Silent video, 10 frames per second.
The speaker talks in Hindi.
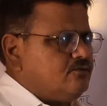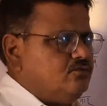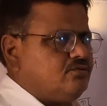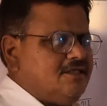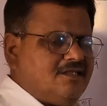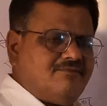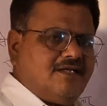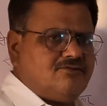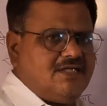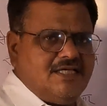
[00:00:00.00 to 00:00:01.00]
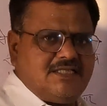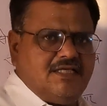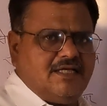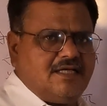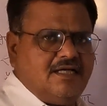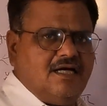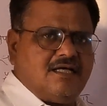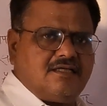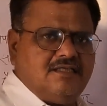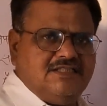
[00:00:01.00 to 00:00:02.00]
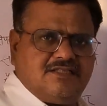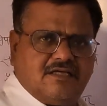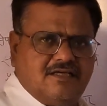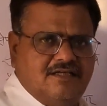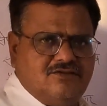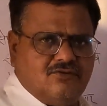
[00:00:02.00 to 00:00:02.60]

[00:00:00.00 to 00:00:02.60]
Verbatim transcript: तो उसके अंदर मतलब छः से लेके आठ इंच तक की